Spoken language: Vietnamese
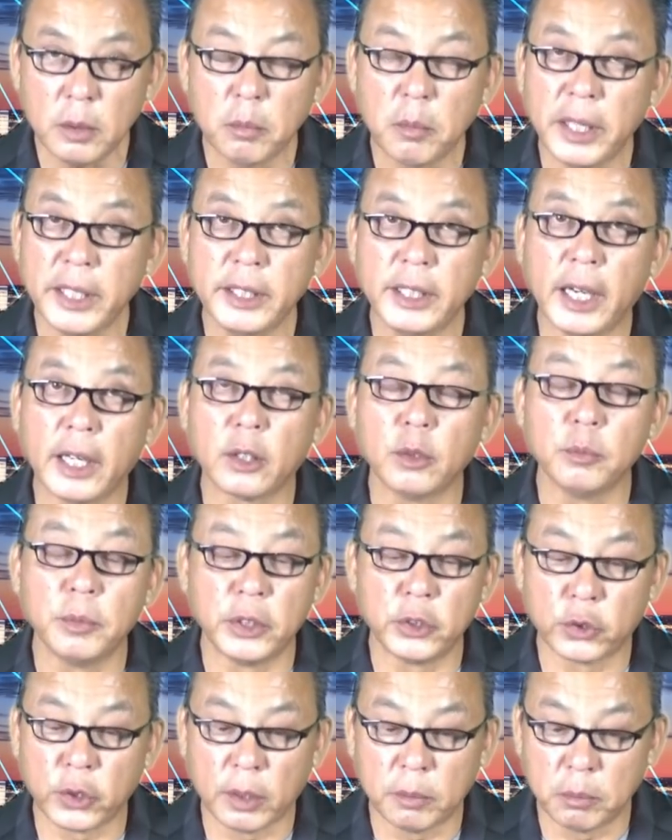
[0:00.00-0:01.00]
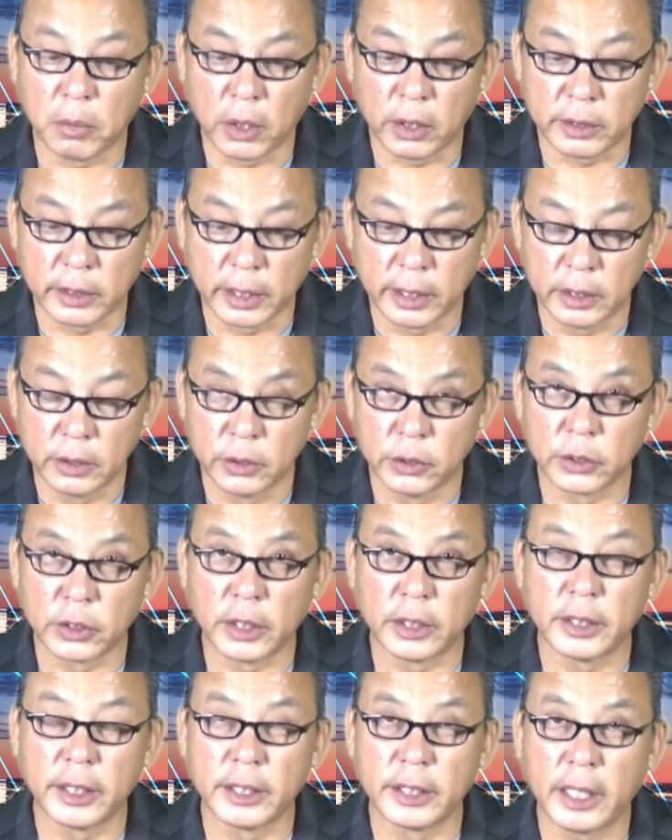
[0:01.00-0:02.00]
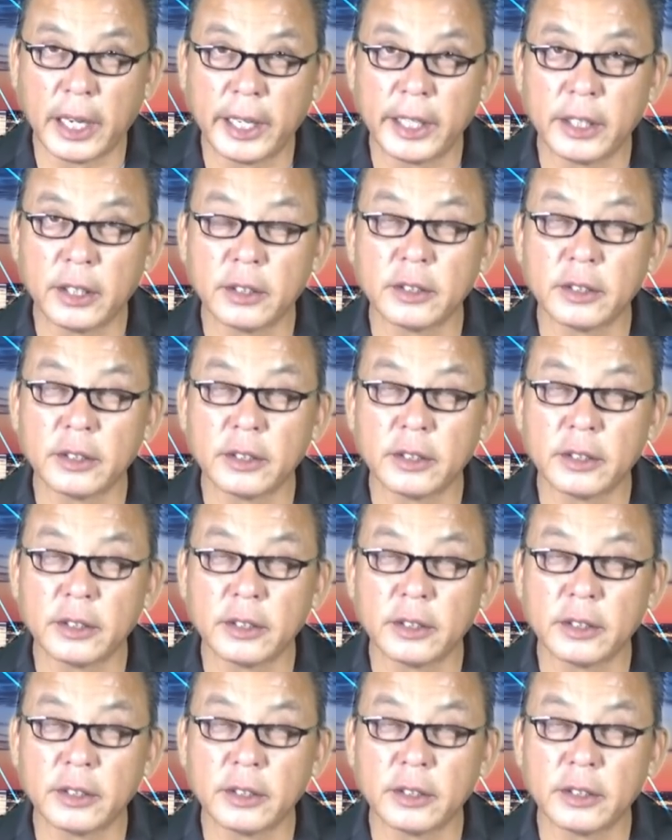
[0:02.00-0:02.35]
bây giờ cũng bị Trump bỏ rơi luôn cho nên đây